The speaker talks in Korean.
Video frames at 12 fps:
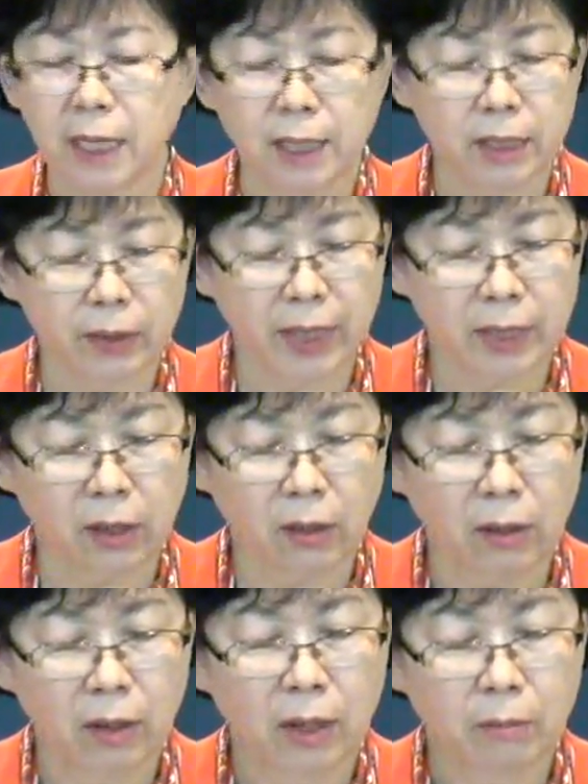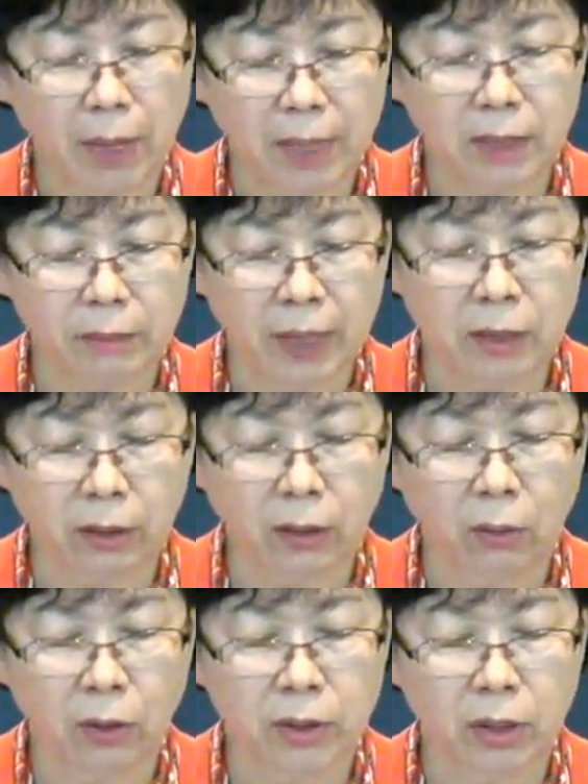1절에서
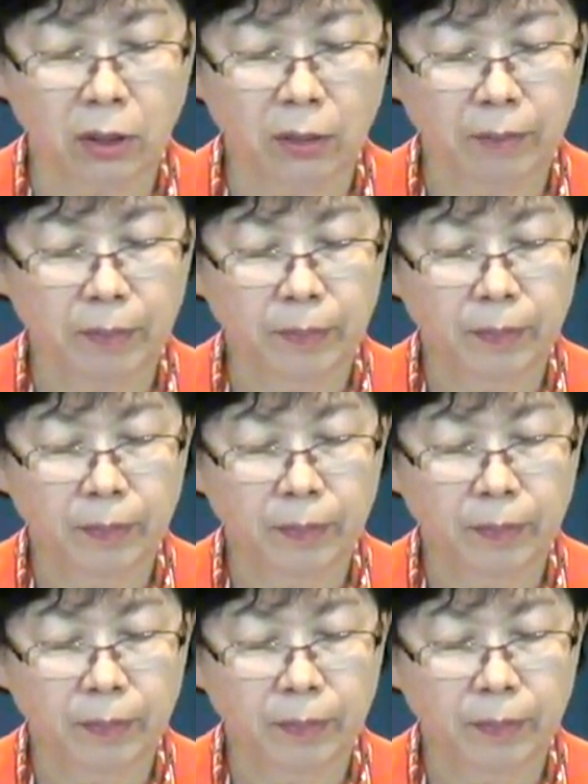말씀하셨던 것처럼